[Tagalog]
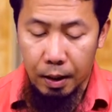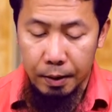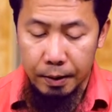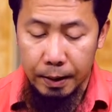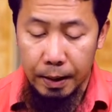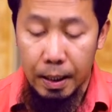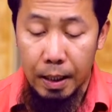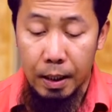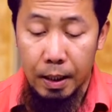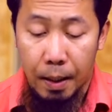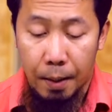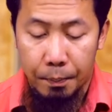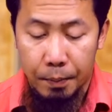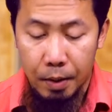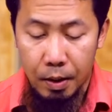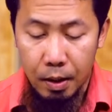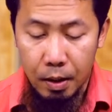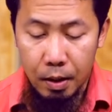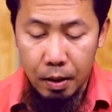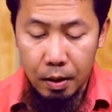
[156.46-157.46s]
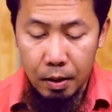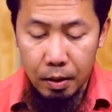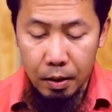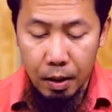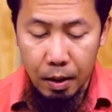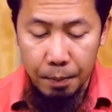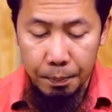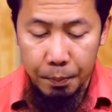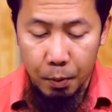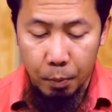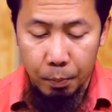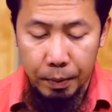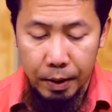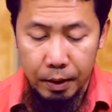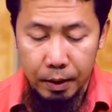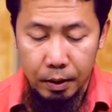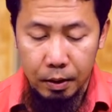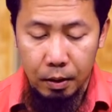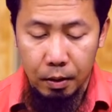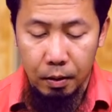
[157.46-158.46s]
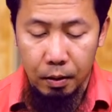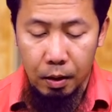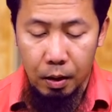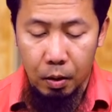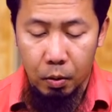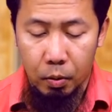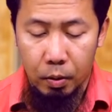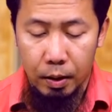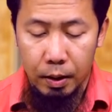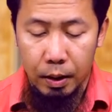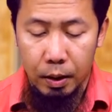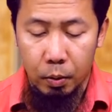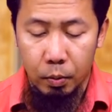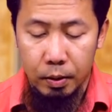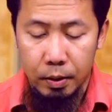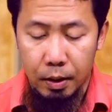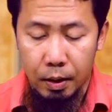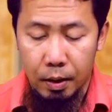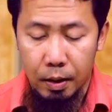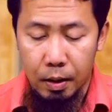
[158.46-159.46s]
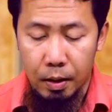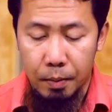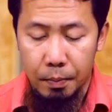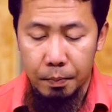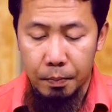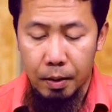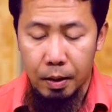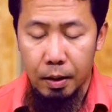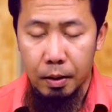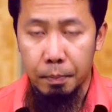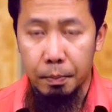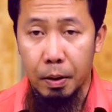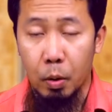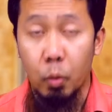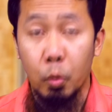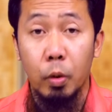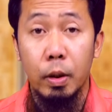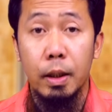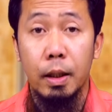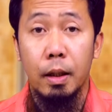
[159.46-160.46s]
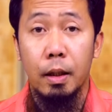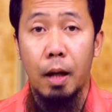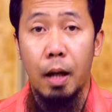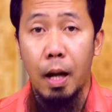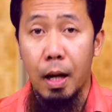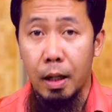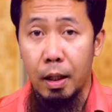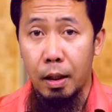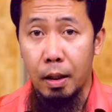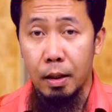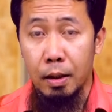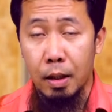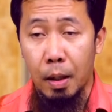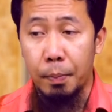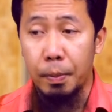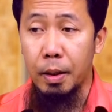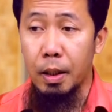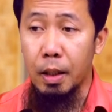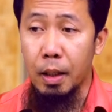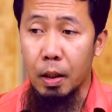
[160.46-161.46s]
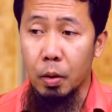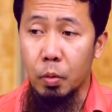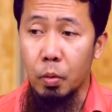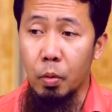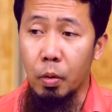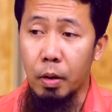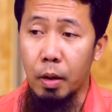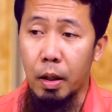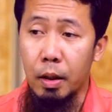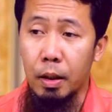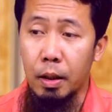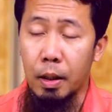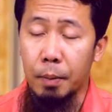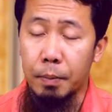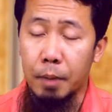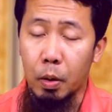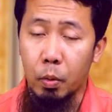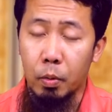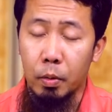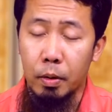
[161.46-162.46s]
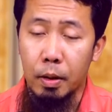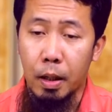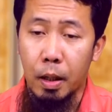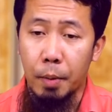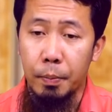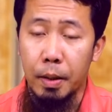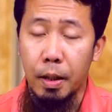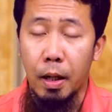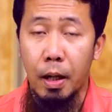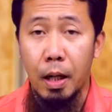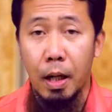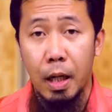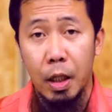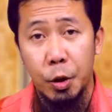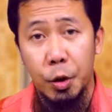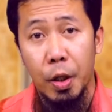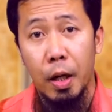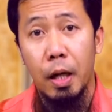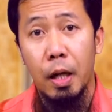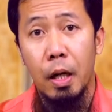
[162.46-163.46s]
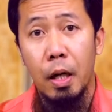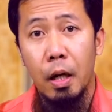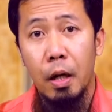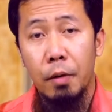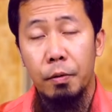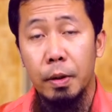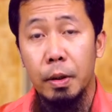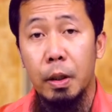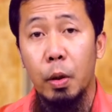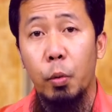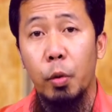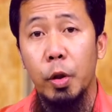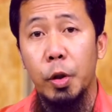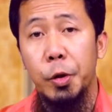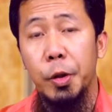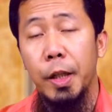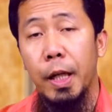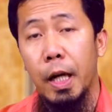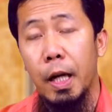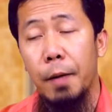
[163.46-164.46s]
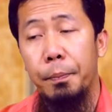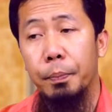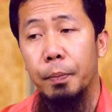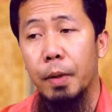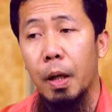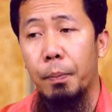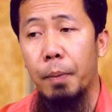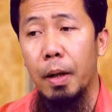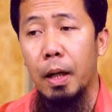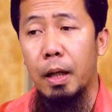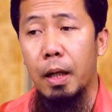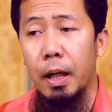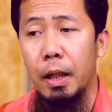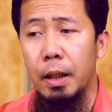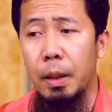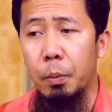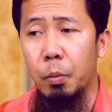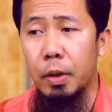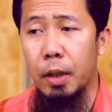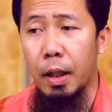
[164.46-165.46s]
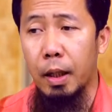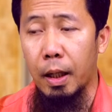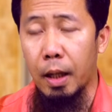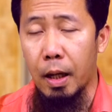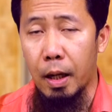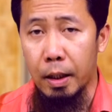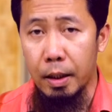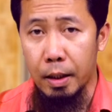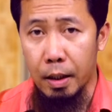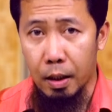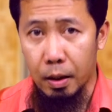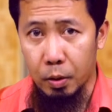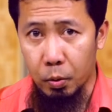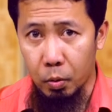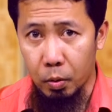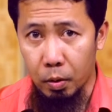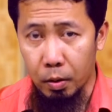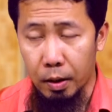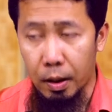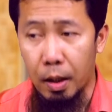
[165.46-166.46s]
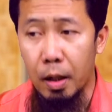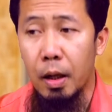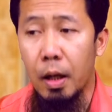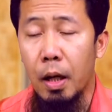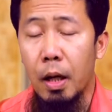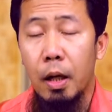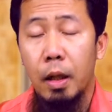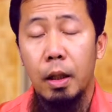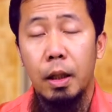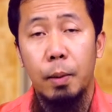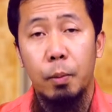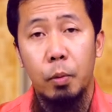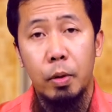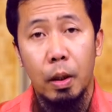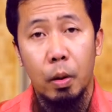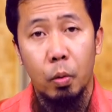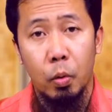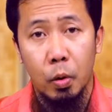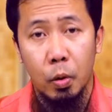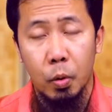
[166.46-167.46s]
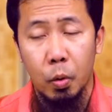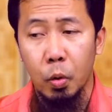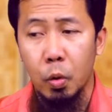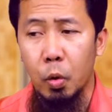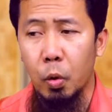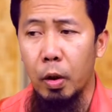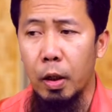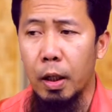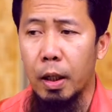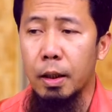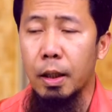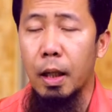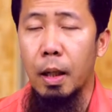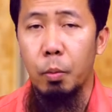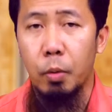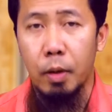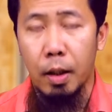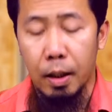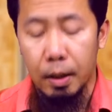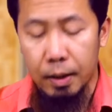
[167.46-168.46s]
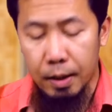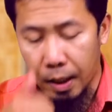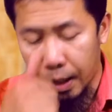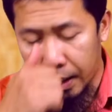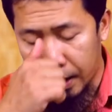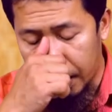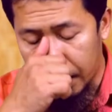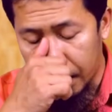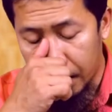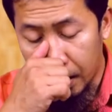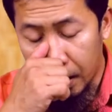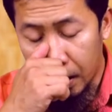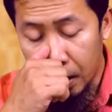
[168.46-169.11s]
tinanggap ng propeta sallallahu alaihi wasallam at mayroong isang lalaki na sabi niya ya Rasulullah ilam takun laka biha haja fazawijniha kapag ka hindi mo siya kailangan ya Rasulullah hindi mo siya gusto so ikasal mo na lang sa akin